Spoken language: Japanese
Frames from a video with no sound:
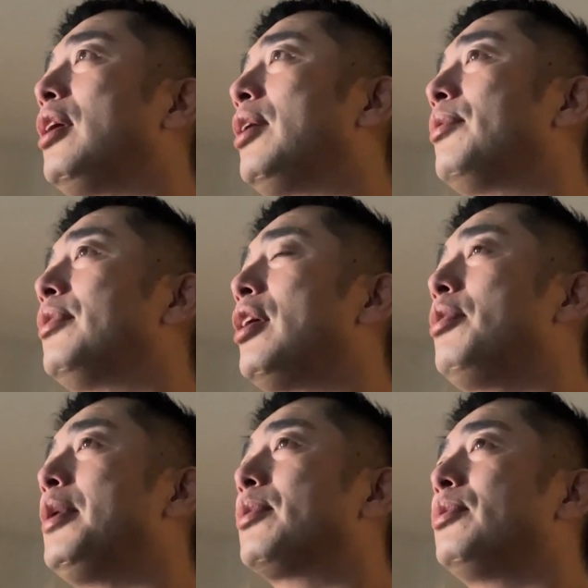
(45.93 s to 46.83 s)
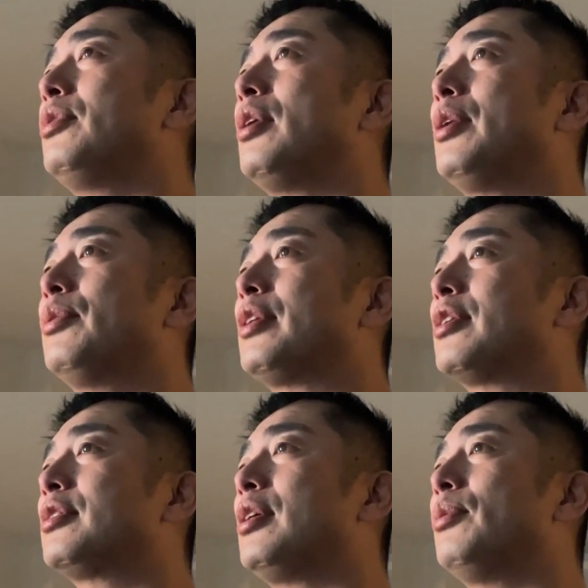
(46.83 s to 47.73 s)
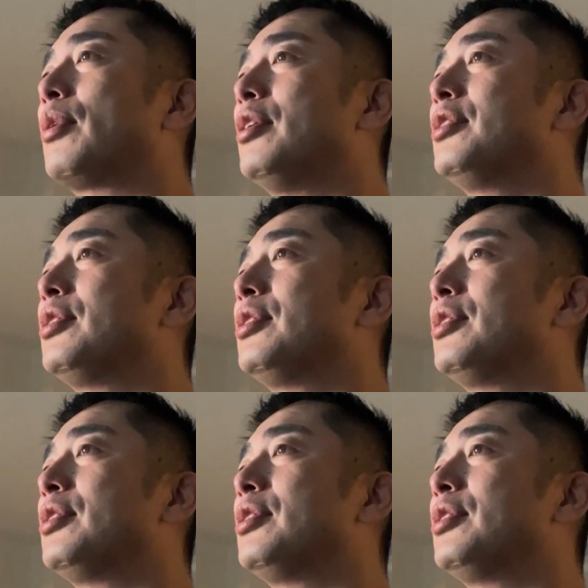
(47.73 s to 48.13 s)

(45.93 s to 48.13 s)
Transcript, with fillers: あのなるべくあのたくさんの関